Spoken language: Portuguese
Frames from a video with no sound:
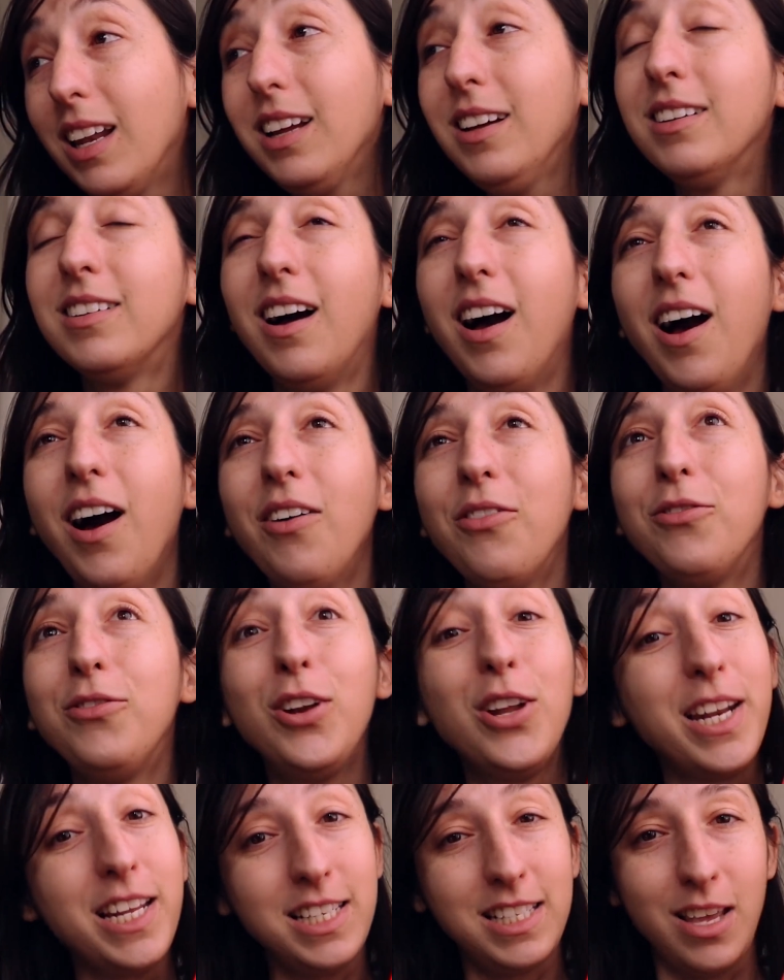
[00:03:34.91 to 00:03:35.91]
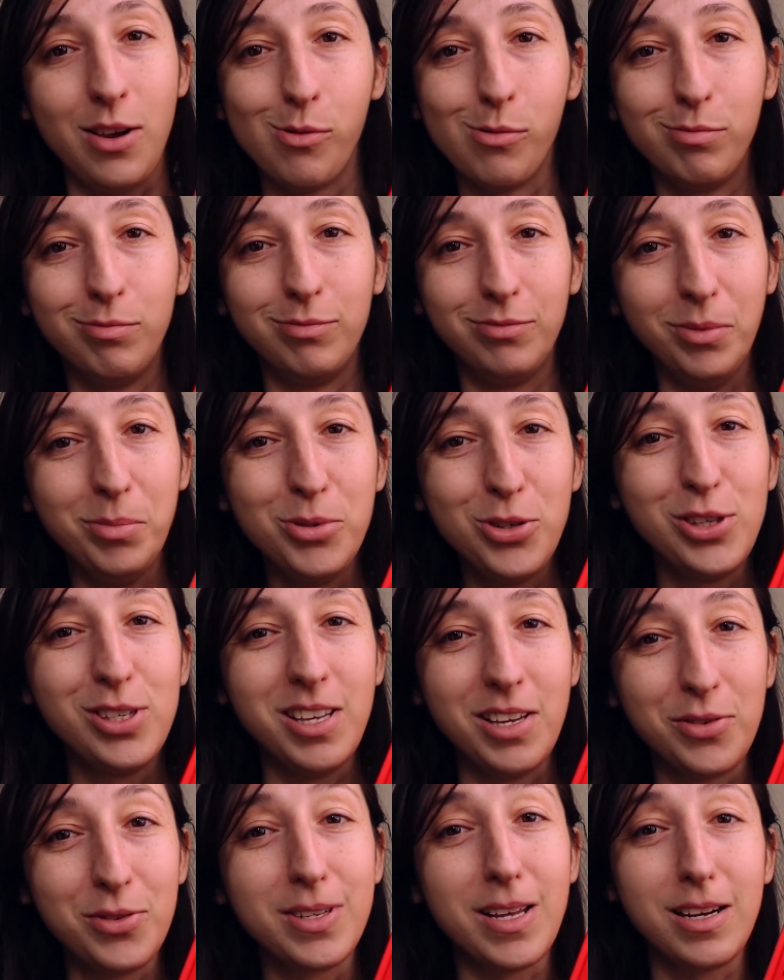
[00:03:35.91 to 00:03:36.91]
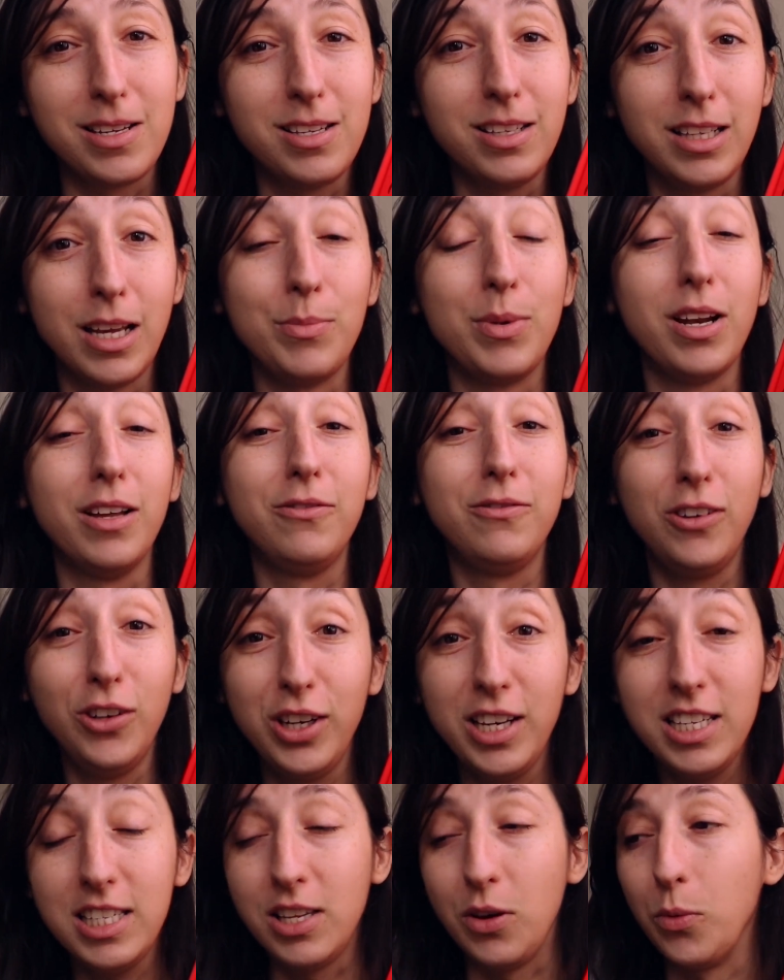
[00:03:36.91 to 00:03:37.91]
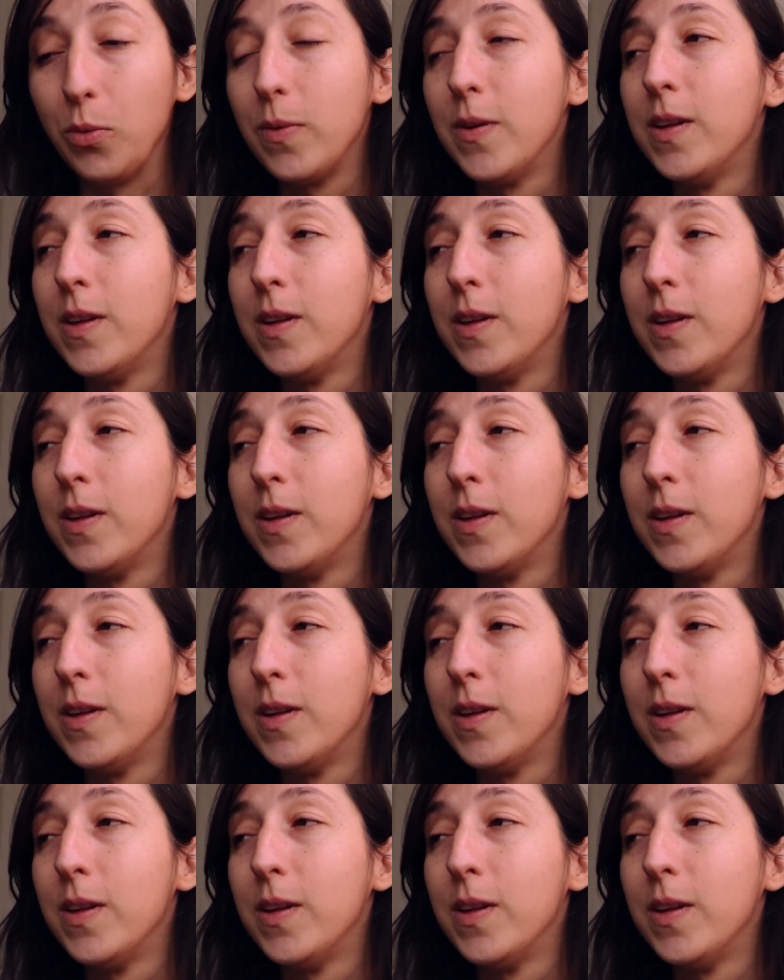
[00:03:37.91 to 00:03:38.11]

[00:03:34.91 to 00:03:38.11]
ela floresceu, vamos dizer, usar esse termo, ela floresceu.